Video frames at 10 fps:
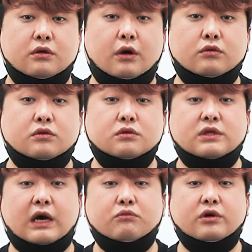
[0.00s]
결국
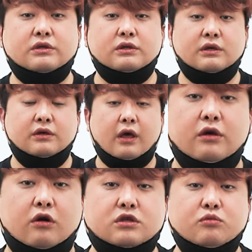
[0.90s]
상부에서는
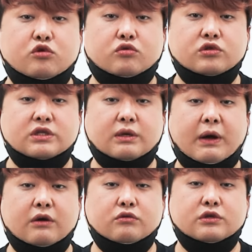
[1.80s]
영 점
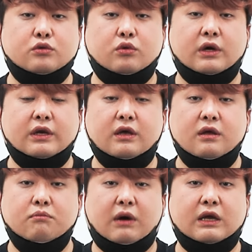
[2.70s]
육구칠사팔구이 초 동안의
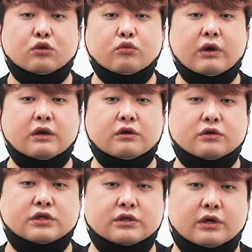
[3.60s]
마라톤 회의를
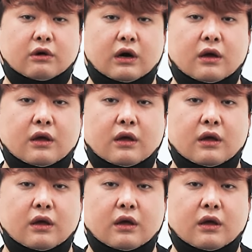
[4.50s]
거친 결과